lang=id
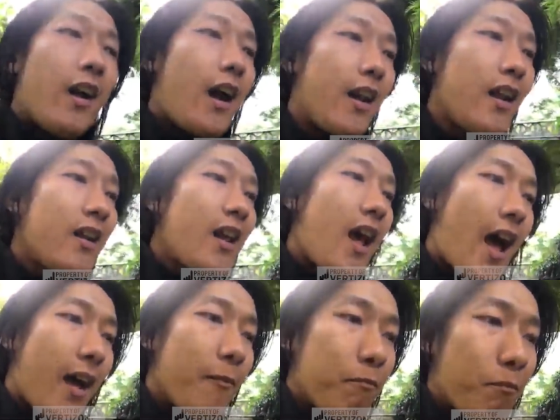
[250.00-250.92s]
kalian
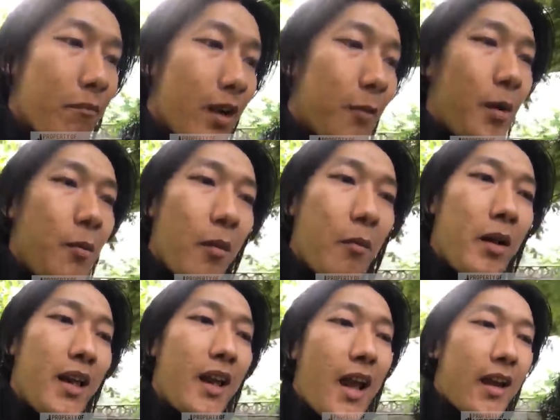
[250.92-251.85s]
lebih
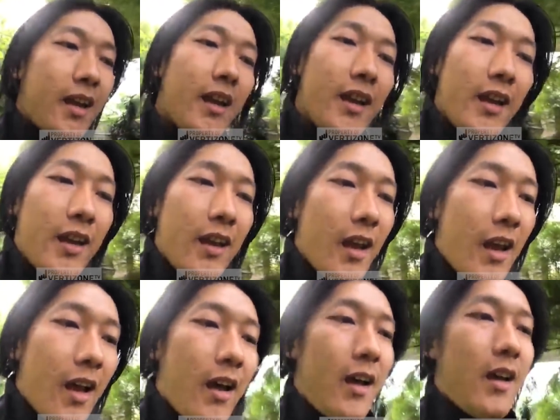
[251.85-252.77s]
memiliki
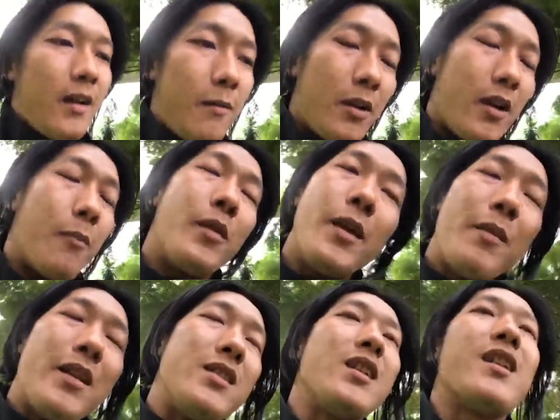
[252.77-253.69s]
uh, lebih
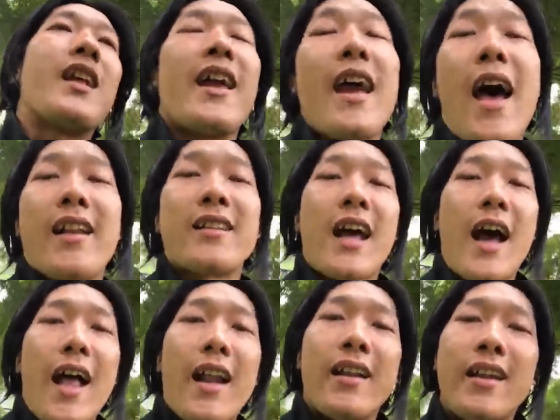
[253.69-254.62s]
mencintai harta
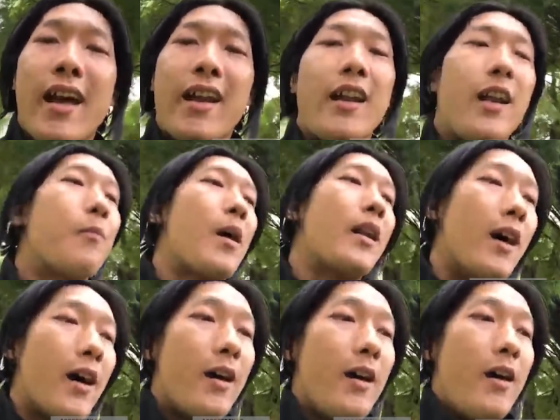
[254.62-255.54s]
kalian
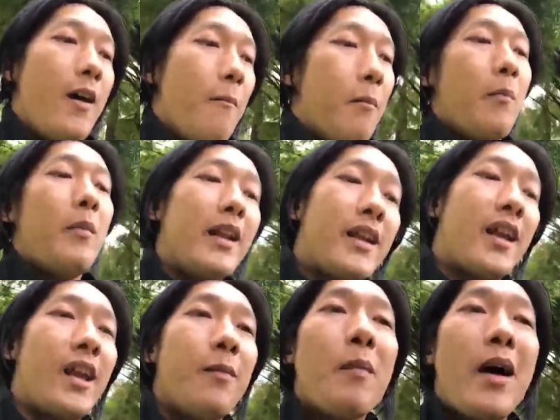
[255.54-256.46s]
daripada
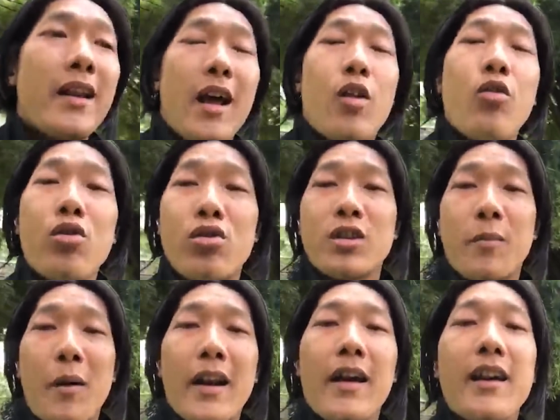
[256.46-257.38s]
memiliki iman yang lurus
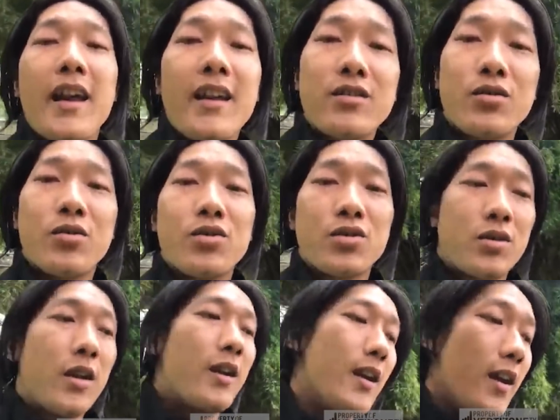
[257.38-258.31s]
kepada
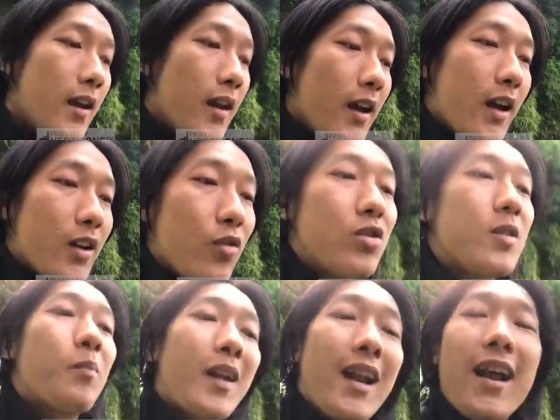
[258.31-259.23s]
Yesus itu
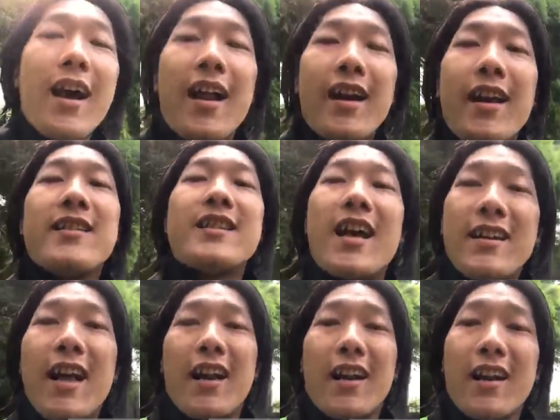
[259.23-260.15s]
cepatlah kalian
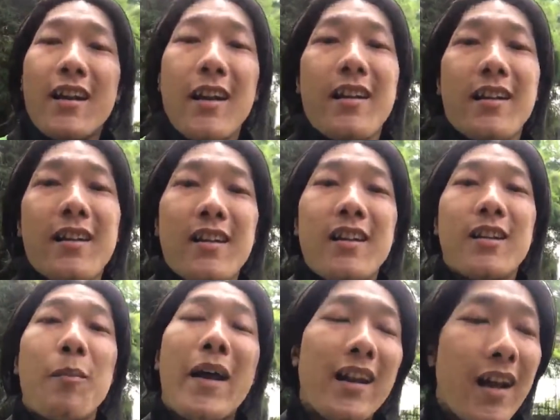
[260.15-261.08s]
sadar
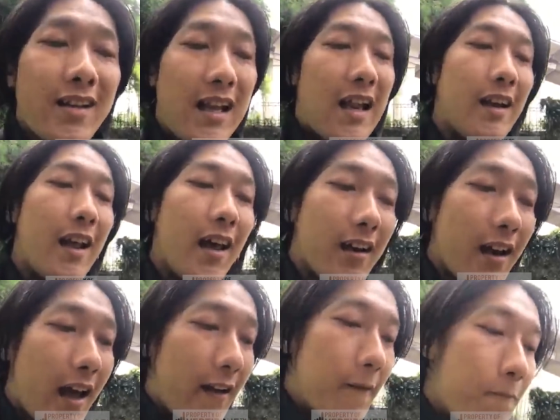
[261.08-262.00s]
cepatlah sadar
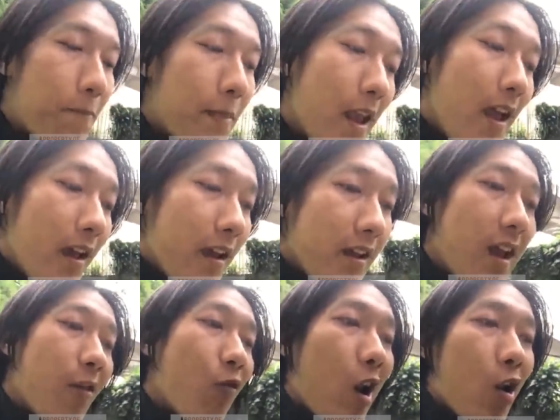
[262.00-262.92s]
dan
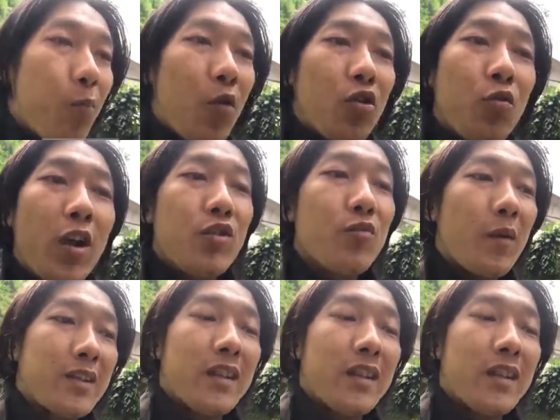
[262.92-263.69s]
ya walaupun gue cuma